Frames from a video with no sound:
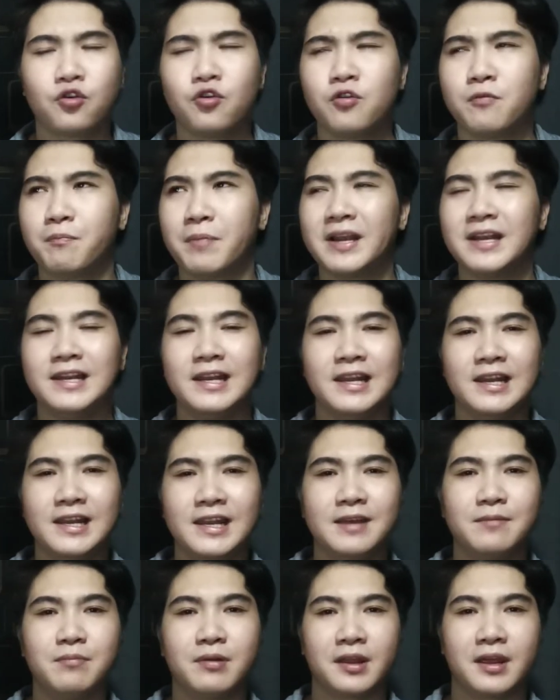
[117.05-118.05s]
kung
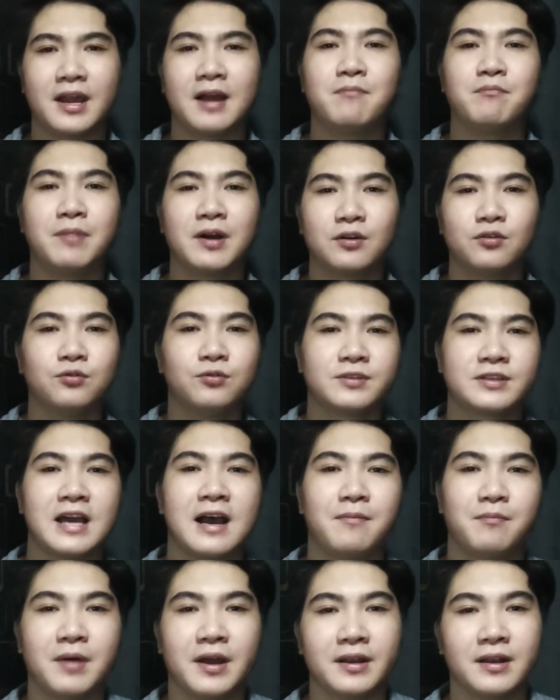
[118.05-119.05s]
panlilibre ang
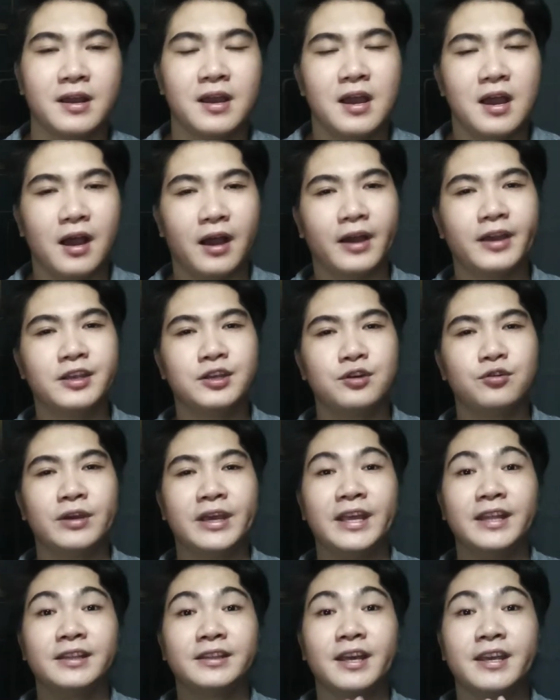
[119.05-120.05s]
pag-uusapan ay yung
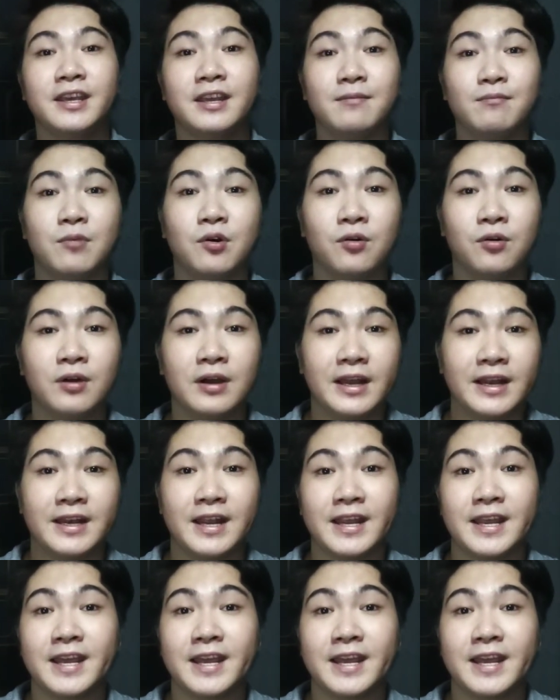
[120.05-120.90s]
hintayin mo na